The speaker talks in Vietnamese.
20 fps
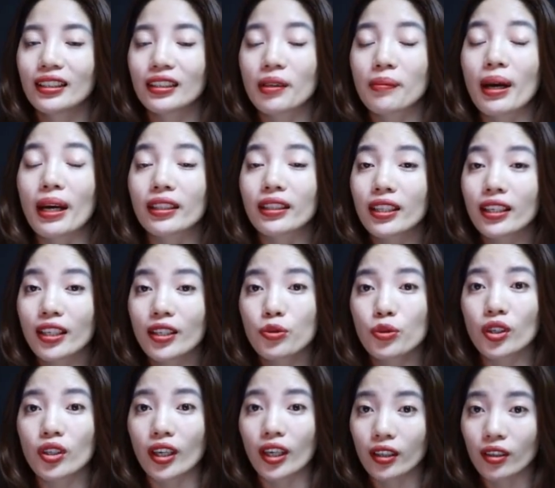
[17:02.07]
Tâm An nghĩ cái
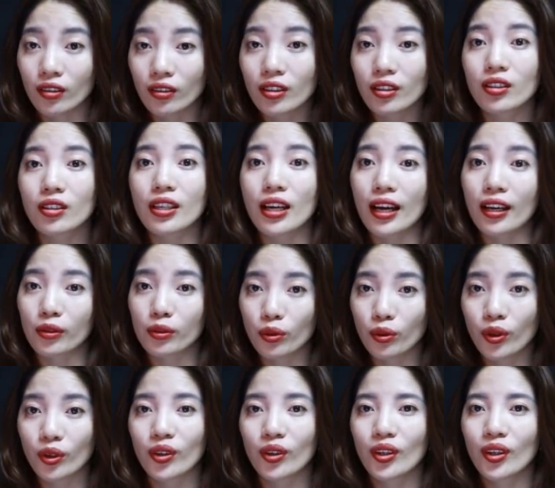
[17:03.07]
chuyện này nó đơn giản
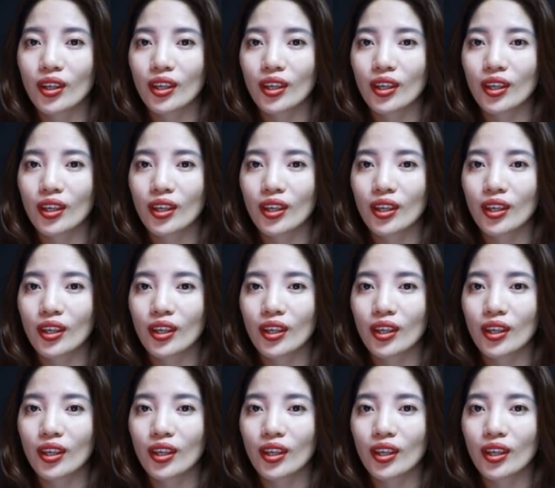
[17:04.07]
thôi.